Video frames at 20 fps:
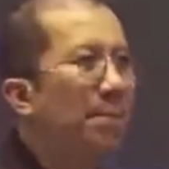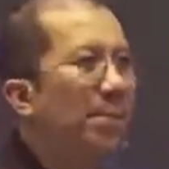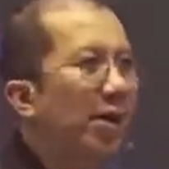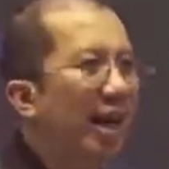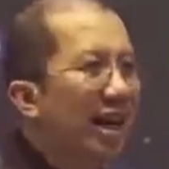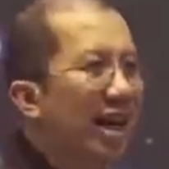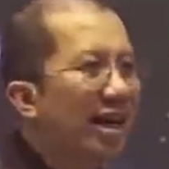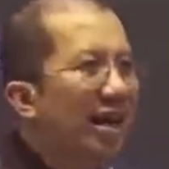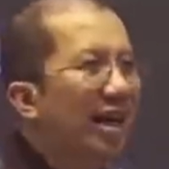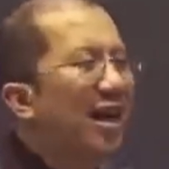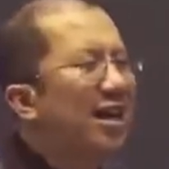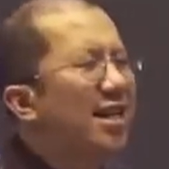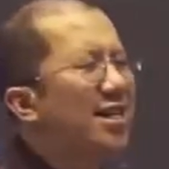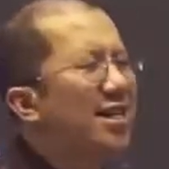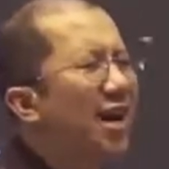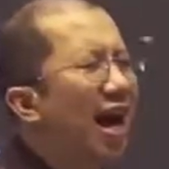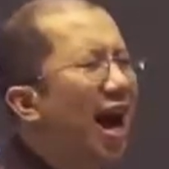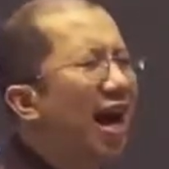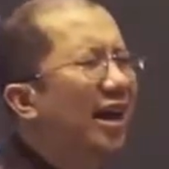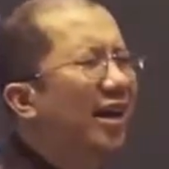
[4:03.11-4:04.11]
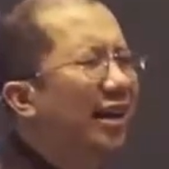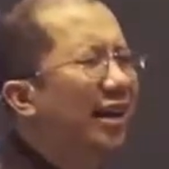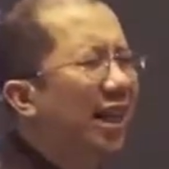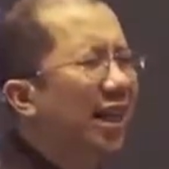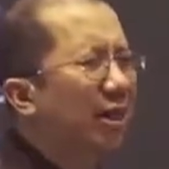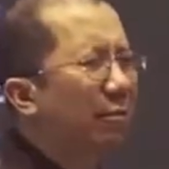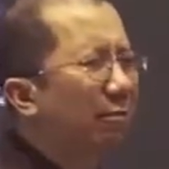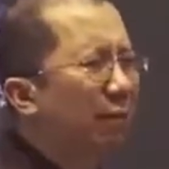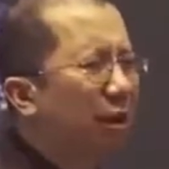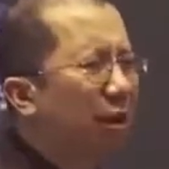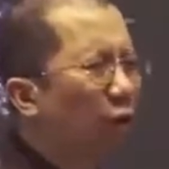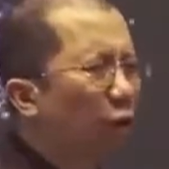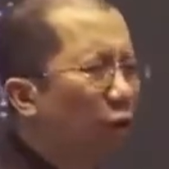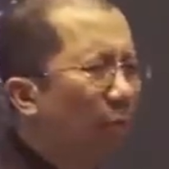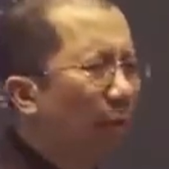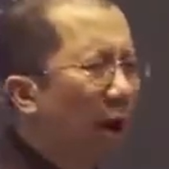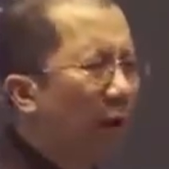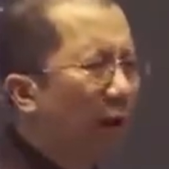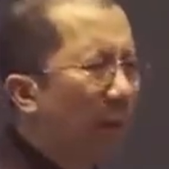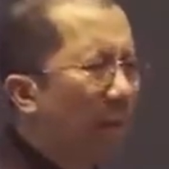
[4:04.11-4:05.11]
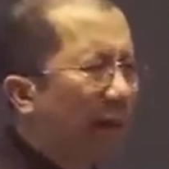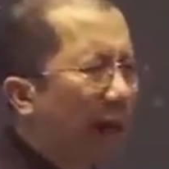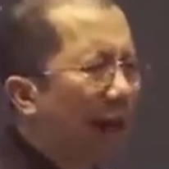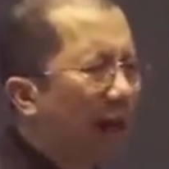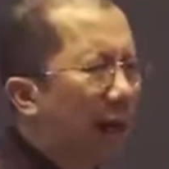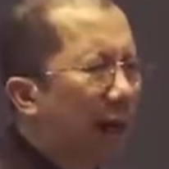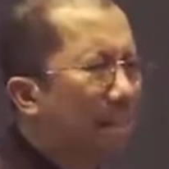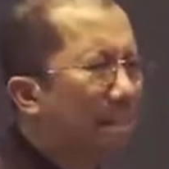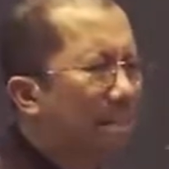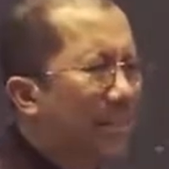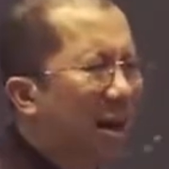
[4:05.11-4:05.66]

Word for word: mereka yakin betul bahwa mereka